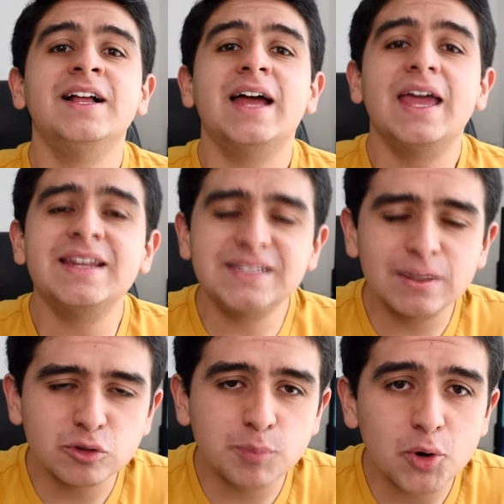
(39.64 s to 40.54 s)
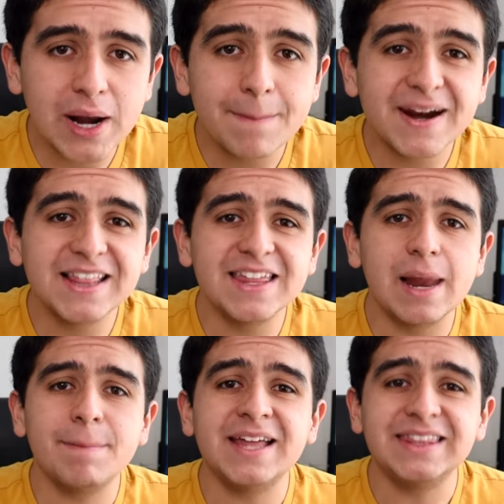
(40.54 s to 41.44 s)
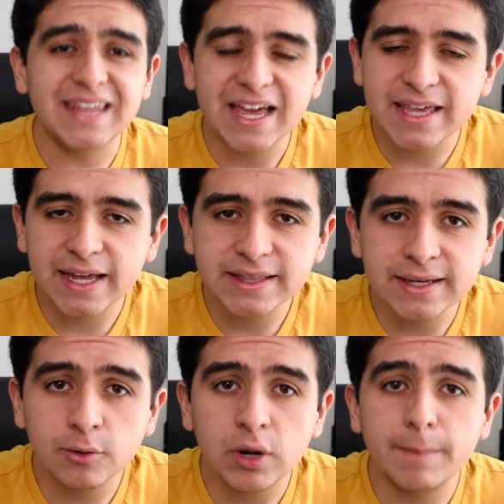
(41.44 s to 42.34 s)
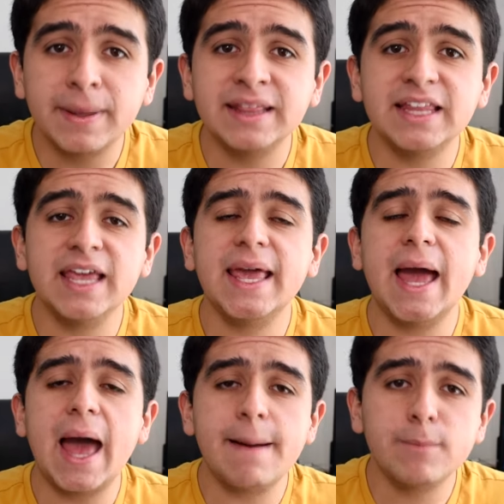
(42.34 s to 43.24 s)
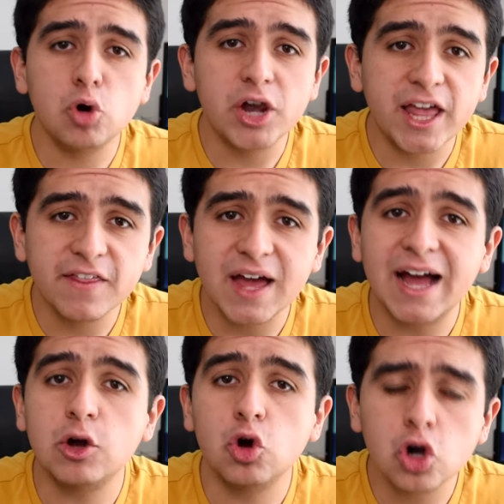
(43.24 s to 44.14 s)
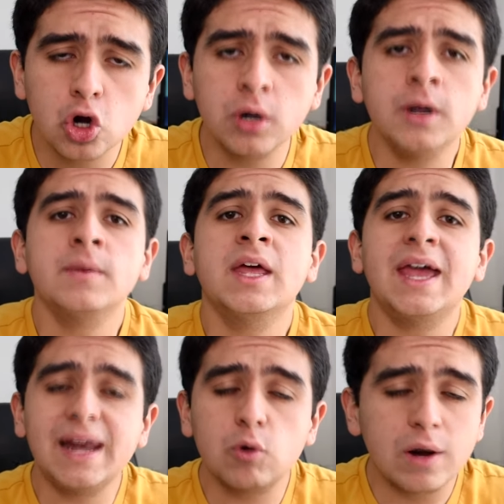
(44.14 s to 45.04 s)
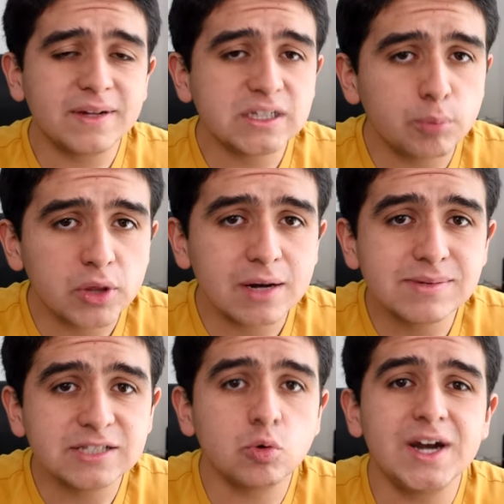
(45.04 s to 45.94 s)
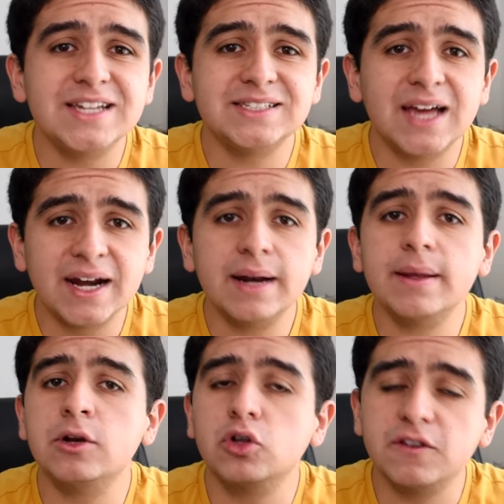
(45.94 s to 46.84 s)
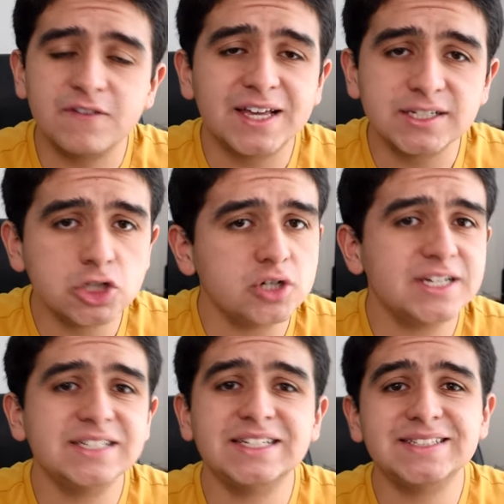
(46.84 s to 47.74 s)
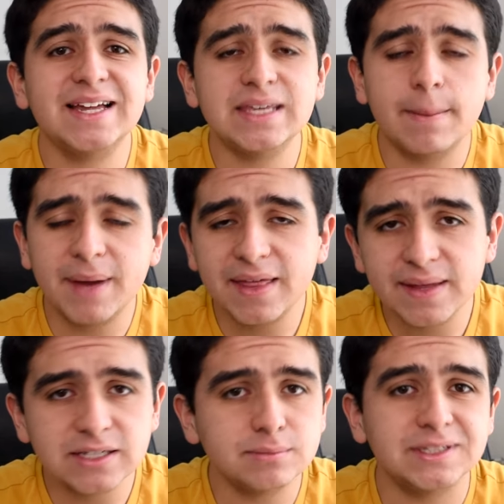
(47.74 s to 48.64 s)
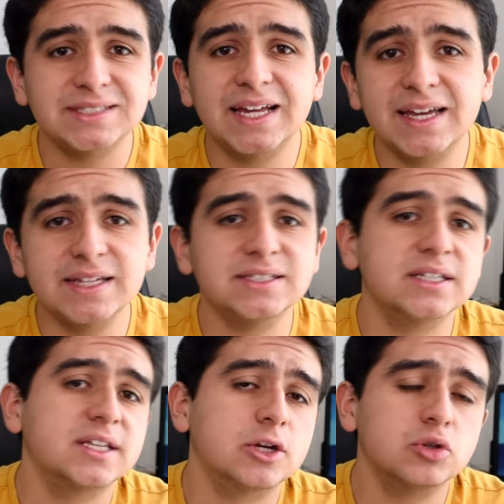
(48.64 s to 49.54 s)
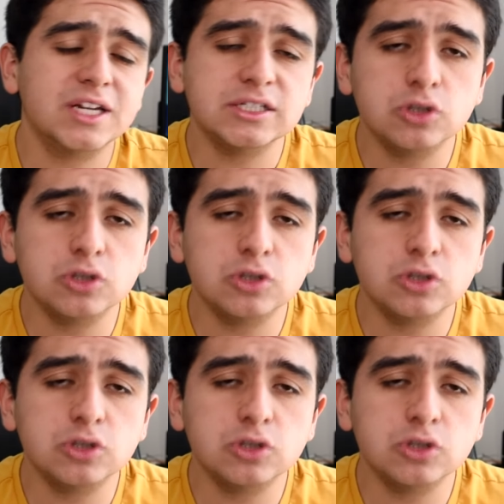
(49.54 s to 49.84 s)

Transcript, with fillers: Iniciemos por la parte de la pantalla, tiene una pantalla AMOLED a color en la cual vas a poder visualizar notificaciones, ya sean llamadas, mensajes, entre otras